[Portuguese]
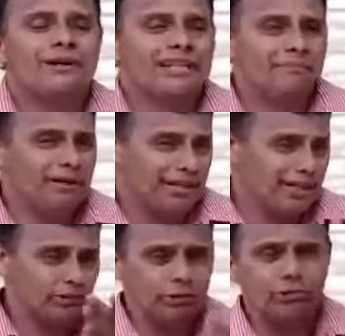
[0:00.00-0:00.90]
a
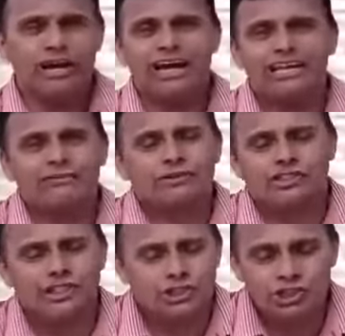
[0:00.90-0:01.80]
depender do lugar em que
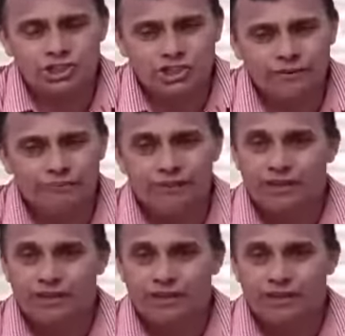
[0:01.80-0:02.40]
você esteja.